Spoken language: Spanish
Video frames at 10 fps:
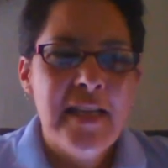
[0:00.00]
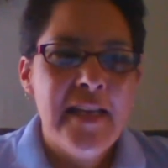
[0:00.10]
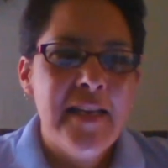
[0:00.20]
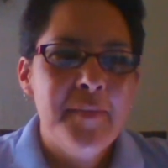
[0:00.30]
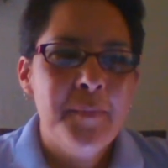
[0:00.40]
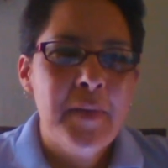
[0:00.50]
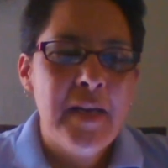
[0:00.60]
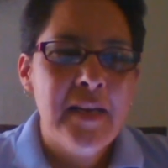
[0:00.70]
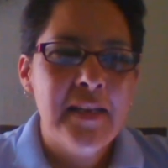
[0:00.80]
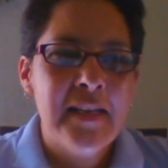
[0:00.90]
eh,
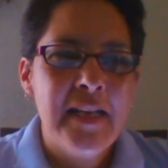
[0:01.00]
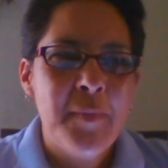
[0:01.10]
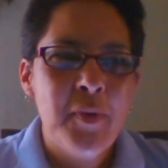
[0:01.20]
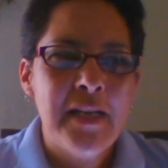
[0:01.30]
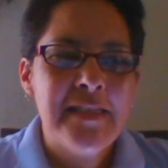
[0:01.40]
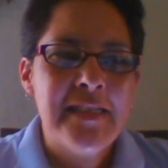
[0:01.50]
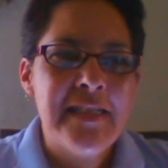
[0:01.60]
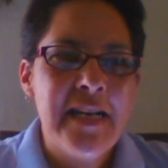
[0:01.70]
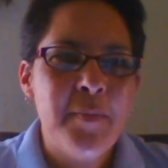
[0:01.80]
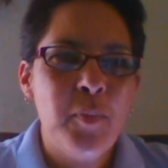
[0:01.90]
¿qué le podrías
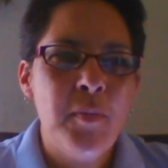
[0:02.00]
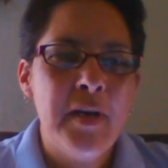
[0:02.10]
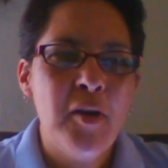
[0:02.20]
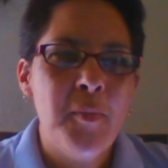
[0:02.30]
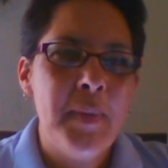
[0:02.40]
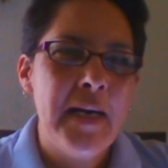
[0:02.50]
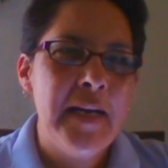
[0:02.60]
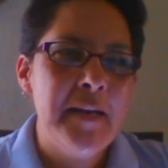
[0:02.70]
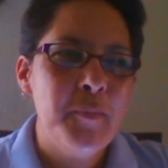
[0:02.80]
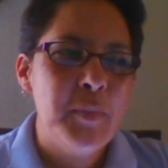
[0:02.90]
decir al público
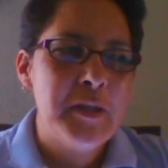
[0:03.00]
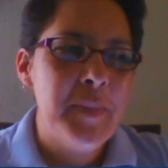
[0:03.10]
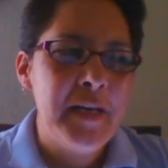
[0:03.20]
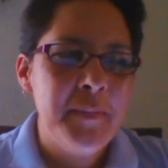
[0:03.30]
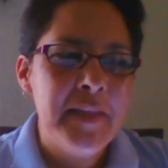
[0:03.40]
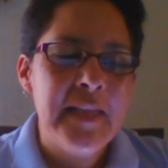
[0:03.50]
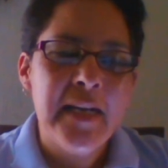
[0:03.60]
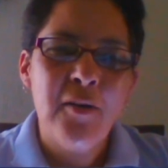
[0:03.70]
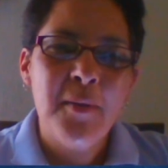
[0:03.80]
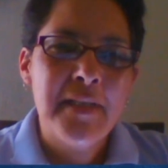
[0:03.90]
para, pues, para
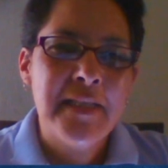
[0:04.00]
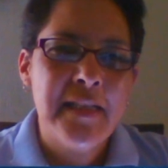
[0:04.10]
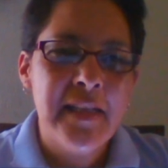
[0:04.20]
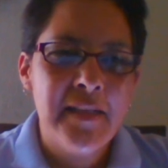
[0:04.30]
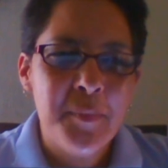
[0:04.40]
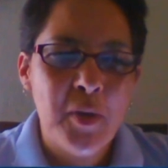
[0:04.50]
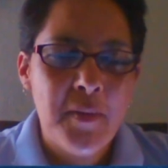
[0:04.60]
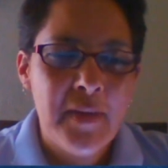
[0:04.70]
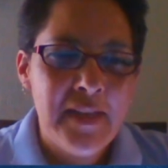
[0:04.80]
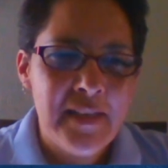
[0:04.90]
invitarlo a ver Senda
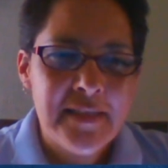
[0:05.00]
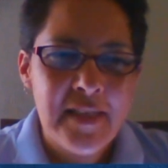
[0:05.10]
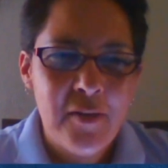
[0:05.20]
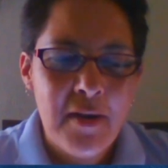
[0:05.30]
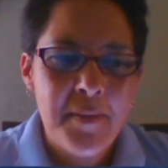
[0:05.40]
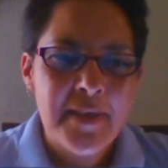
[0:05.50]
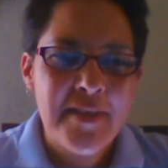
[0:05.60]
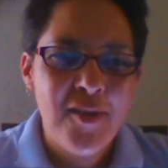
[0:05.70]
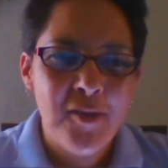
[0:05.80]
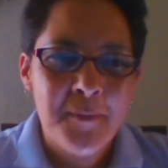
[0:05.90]
Prohibida en esta nueva
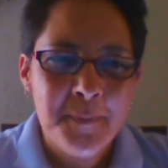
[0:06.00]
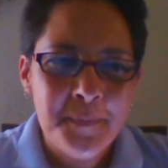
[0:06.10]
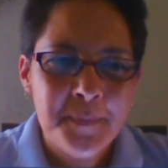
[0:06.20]
versión?